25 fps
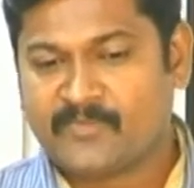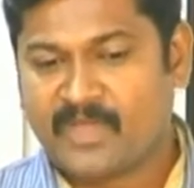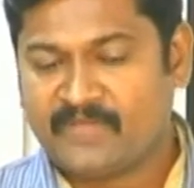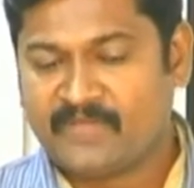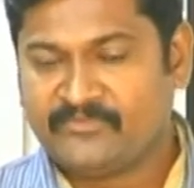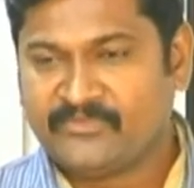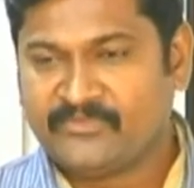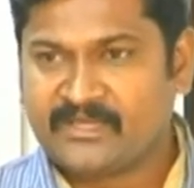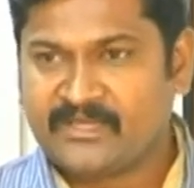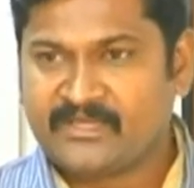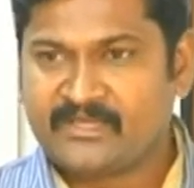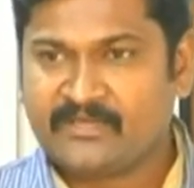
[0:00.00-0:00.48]

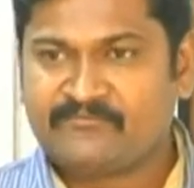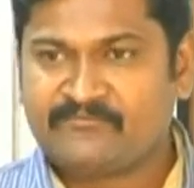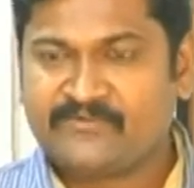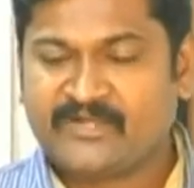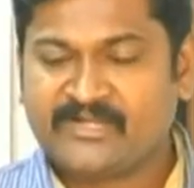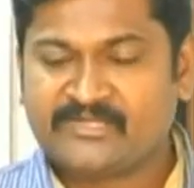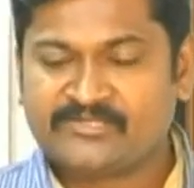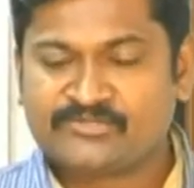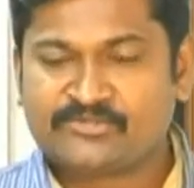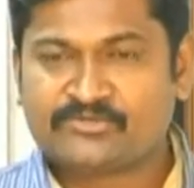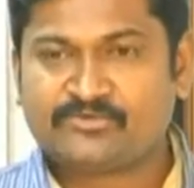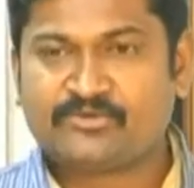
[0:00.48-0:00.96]
అందరికీ
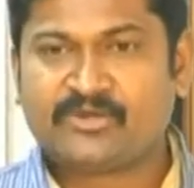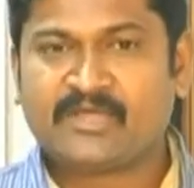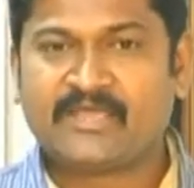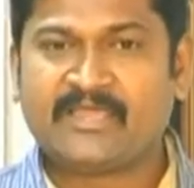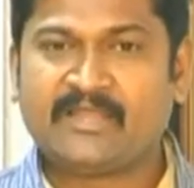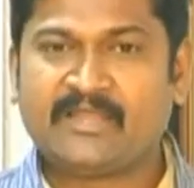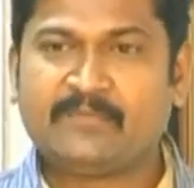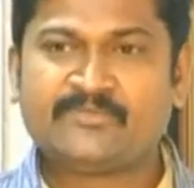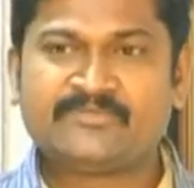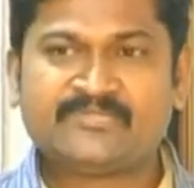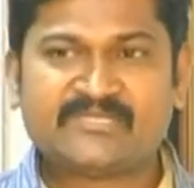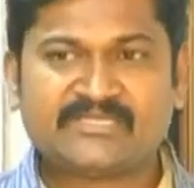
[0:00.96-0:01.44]
ఫ్రెండ్స్ కూడా
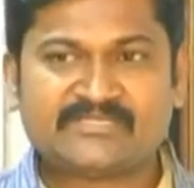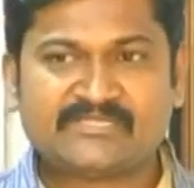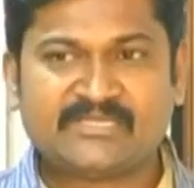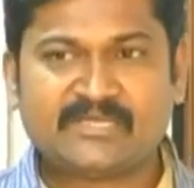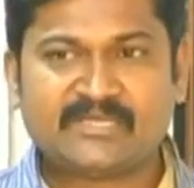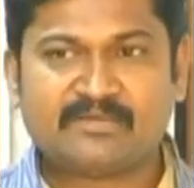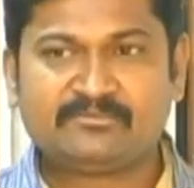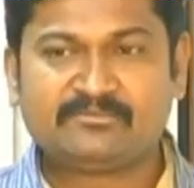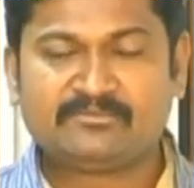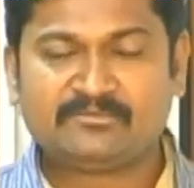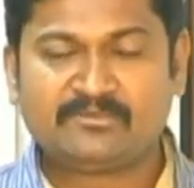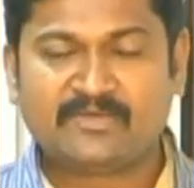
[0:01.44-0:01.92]
హెల్ప్
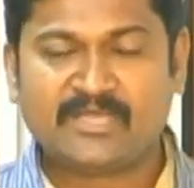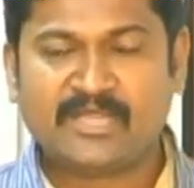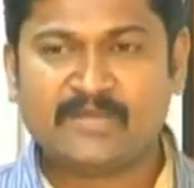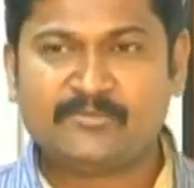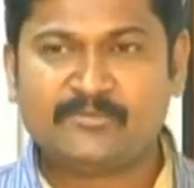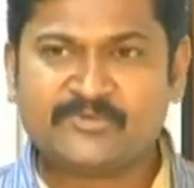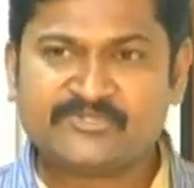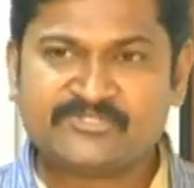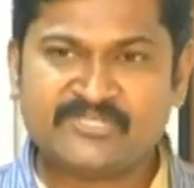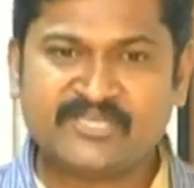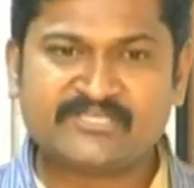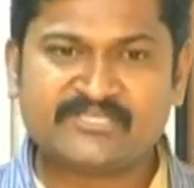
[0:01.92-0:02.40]
చేస్తాను
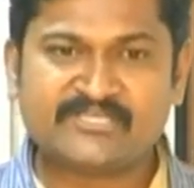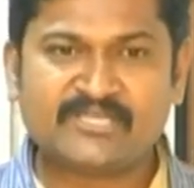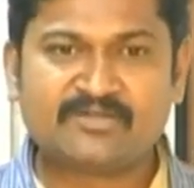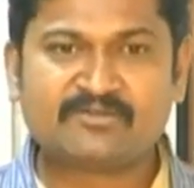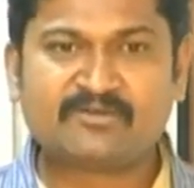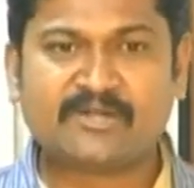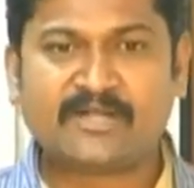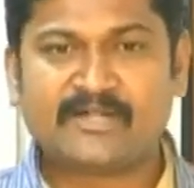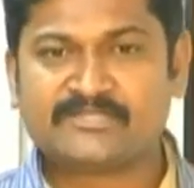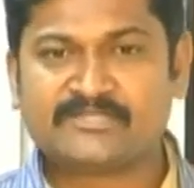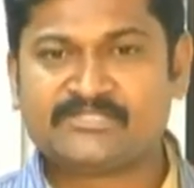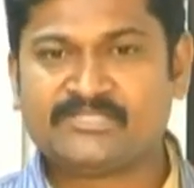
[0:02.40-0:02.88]
హెల్ప్ చేశాను
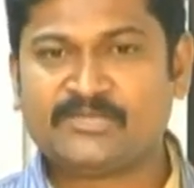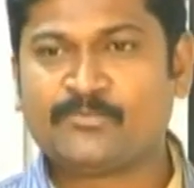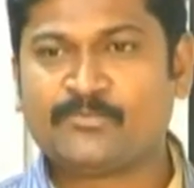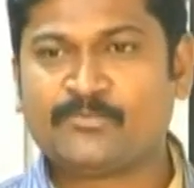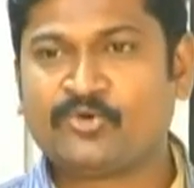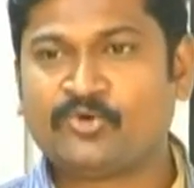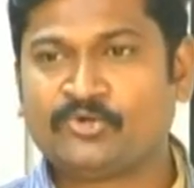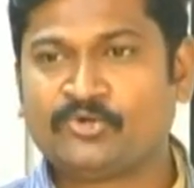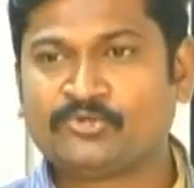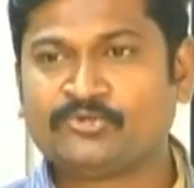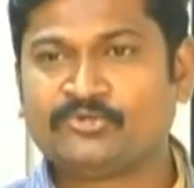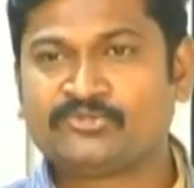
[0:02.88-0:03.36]
కూడా అంటే
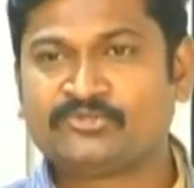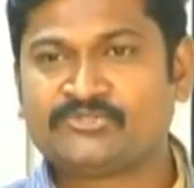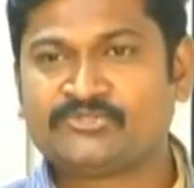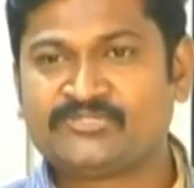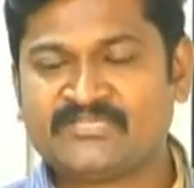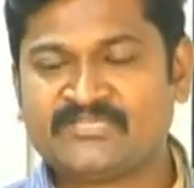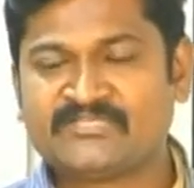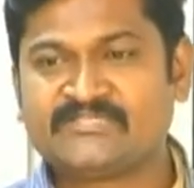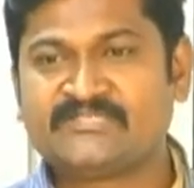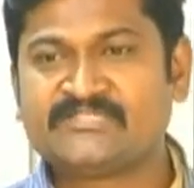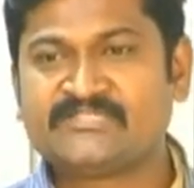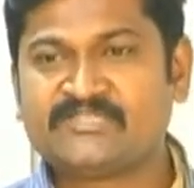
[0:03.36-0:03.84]
చెప్పుకోవద్దు
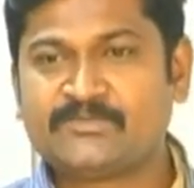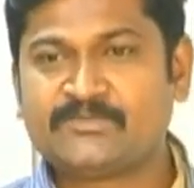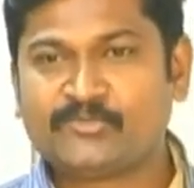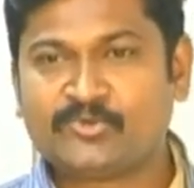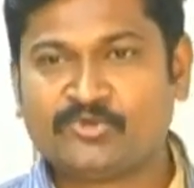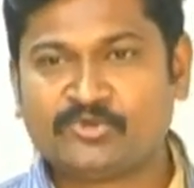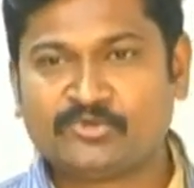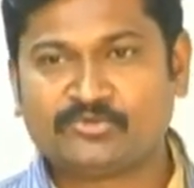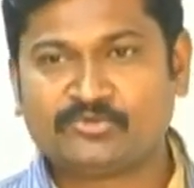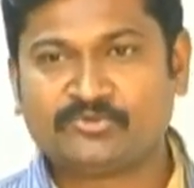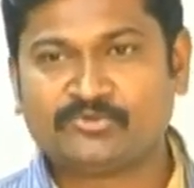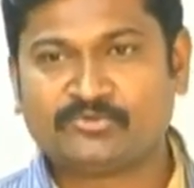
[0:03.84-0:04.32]
చేసింది
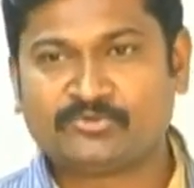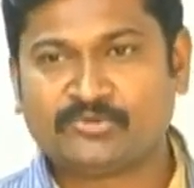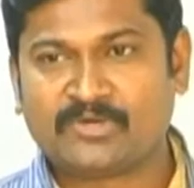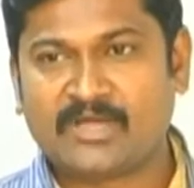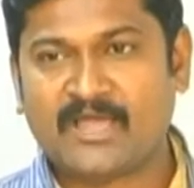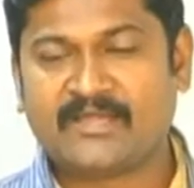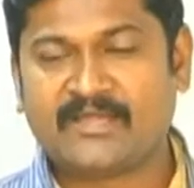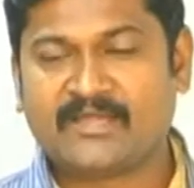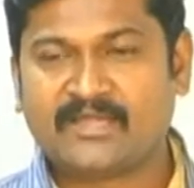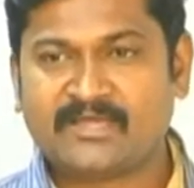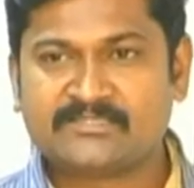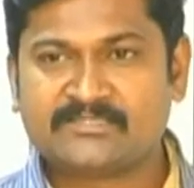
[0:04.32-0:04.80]
చెప్పుకోవద్దు
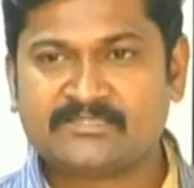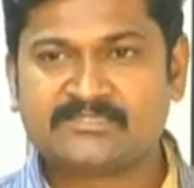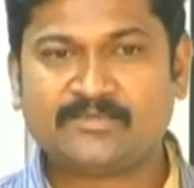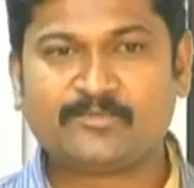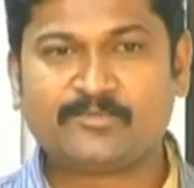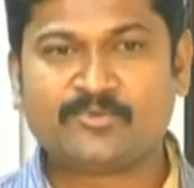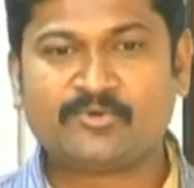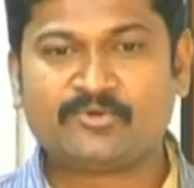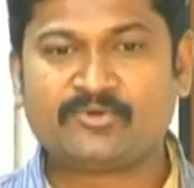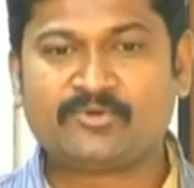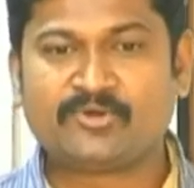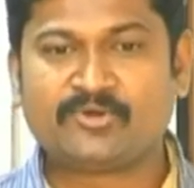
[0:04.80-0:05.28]
అయినా కానీ
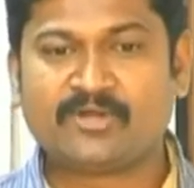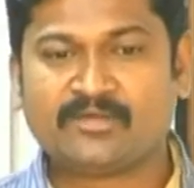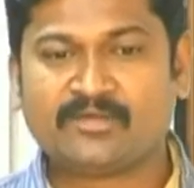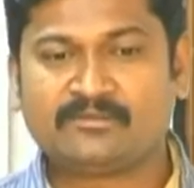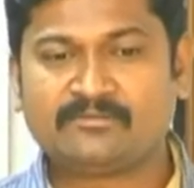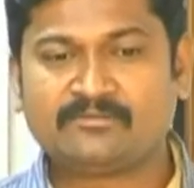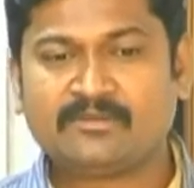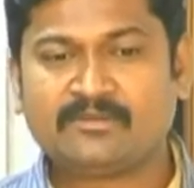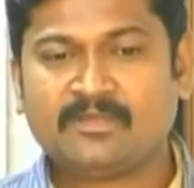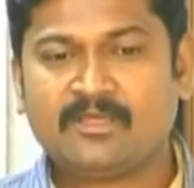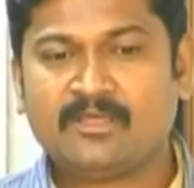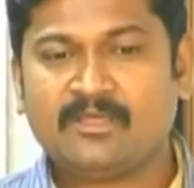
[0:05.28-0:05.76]
చెప్పుకుంటున్నాను